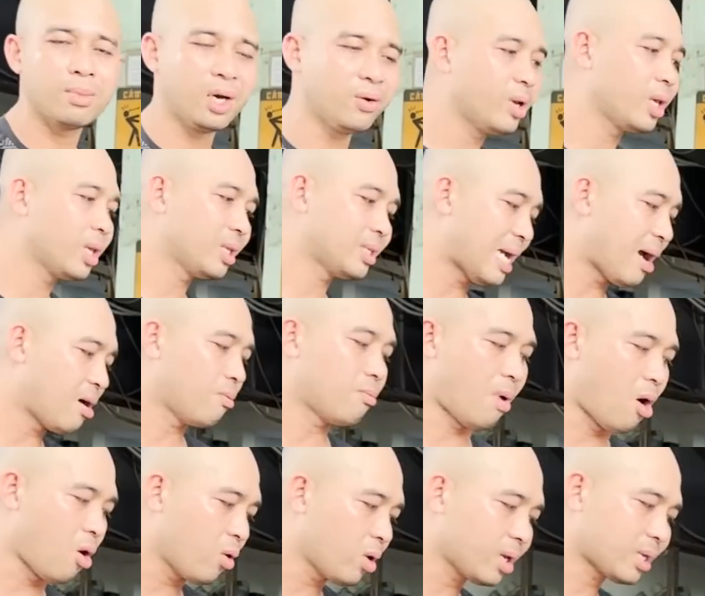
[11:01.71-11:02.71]
bởi vì sao
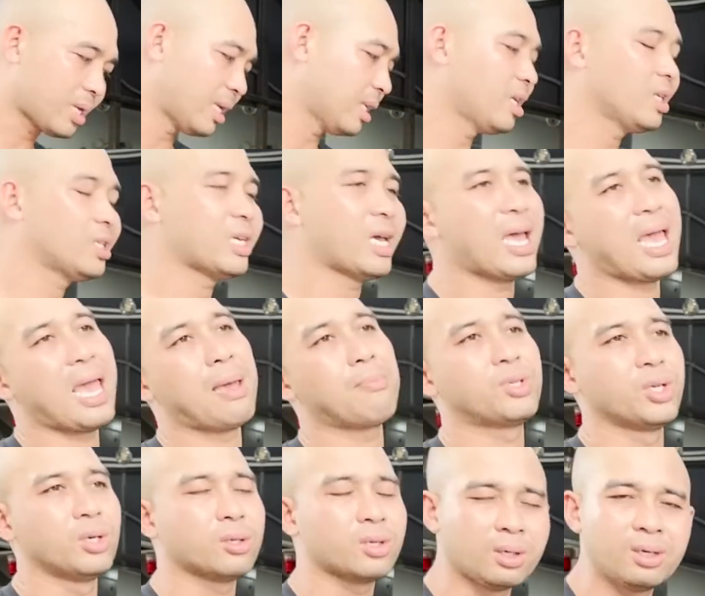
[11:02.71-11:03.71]
mỗi cái chiếc xe em
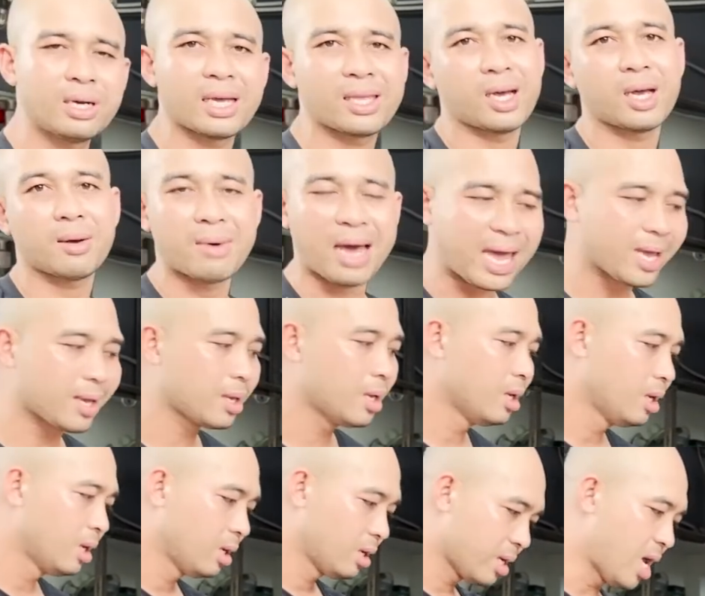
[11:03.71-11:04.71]
sửa chữa ra cho các bạn
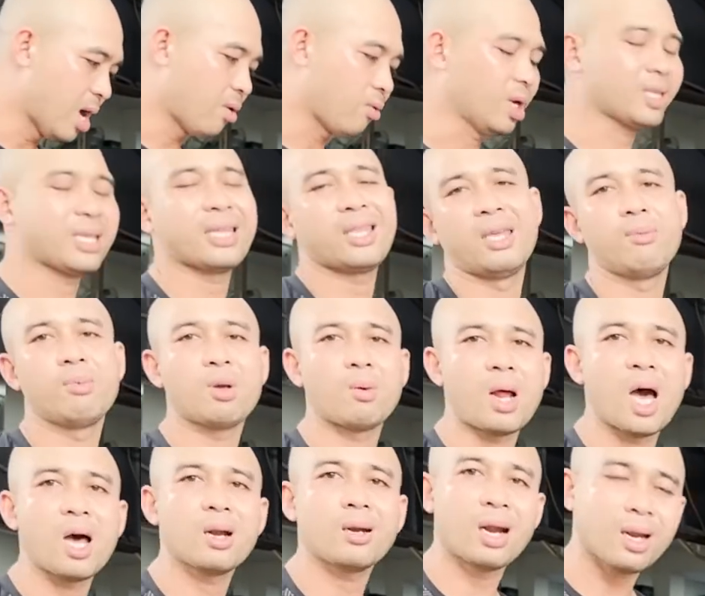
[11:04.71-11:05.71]
đều có trách nhiệm trong
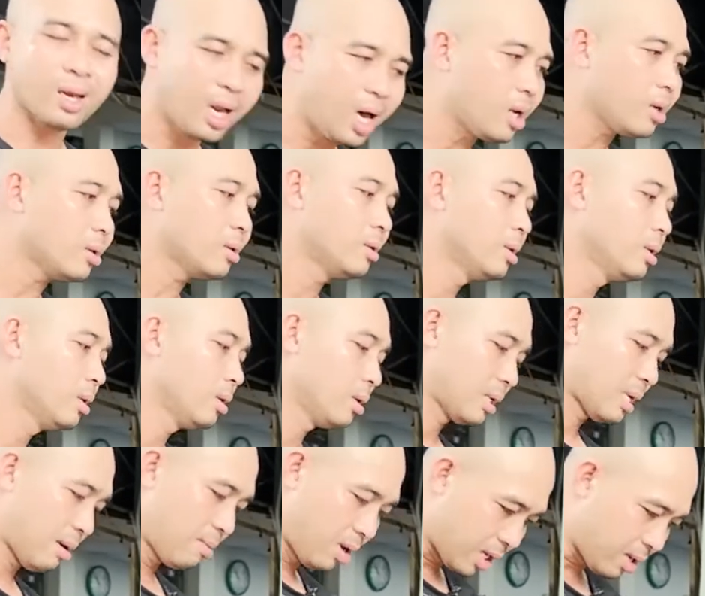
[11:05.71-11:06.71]
đó rất lớn
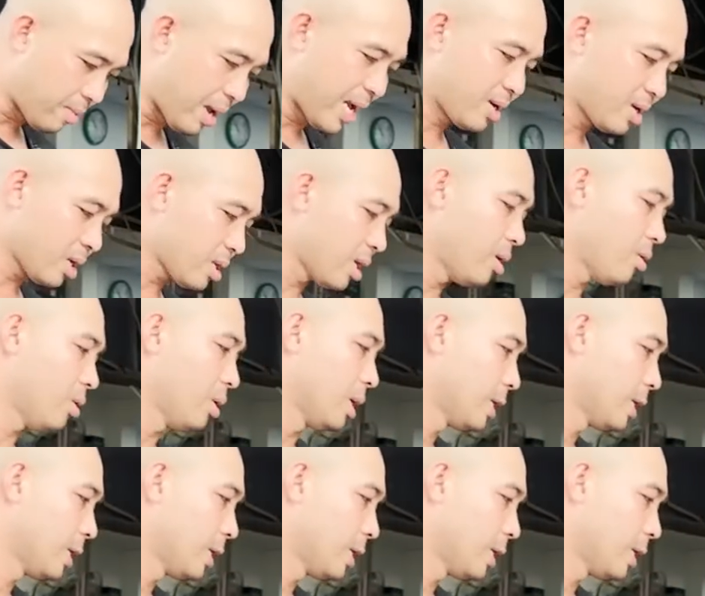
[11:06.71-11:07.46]
cảm ơn các bạn rất nhiều